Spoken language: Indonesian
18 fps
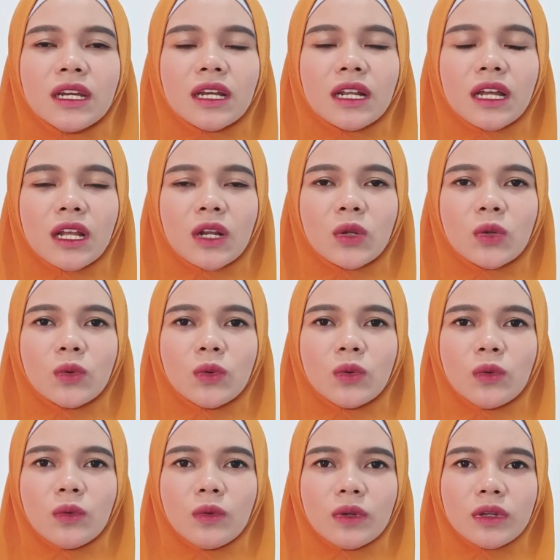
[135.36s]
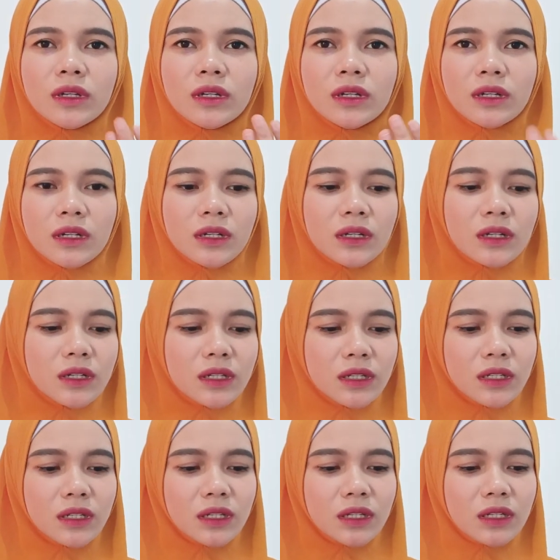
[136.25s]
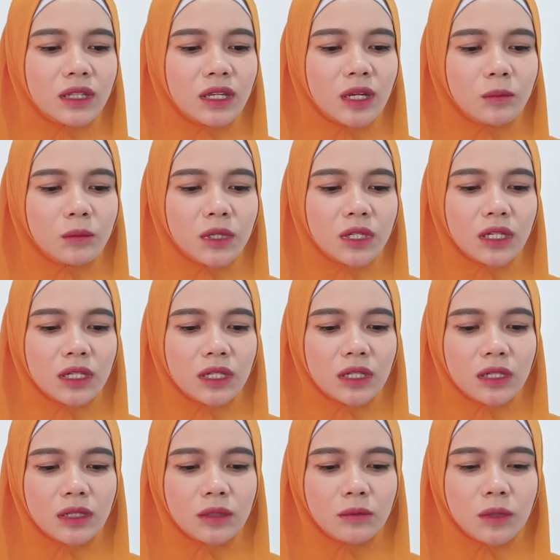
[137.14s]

Lalu uh, ini kita ambil